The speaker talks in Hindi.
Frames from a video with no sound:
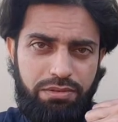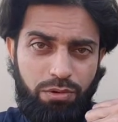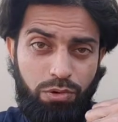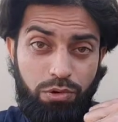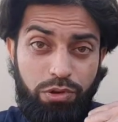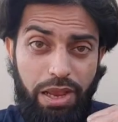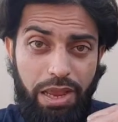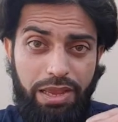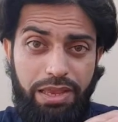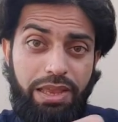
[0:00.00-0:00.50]

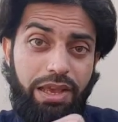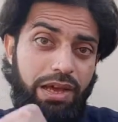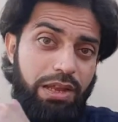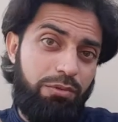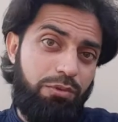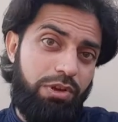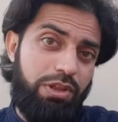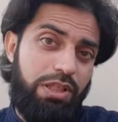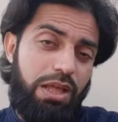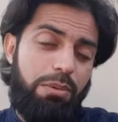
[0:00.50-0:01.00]
हो जाएंगे अगर
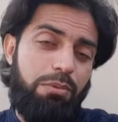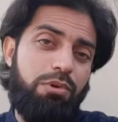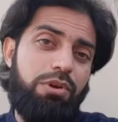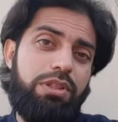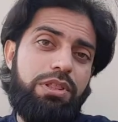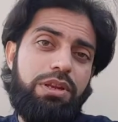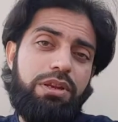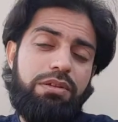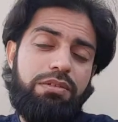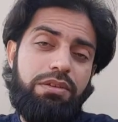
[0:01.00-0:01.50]
वो किताबों
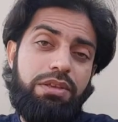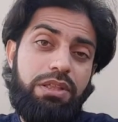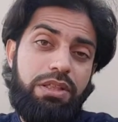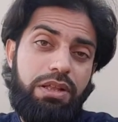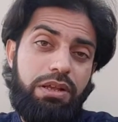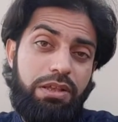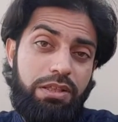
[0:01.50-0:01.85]
की तरह किता,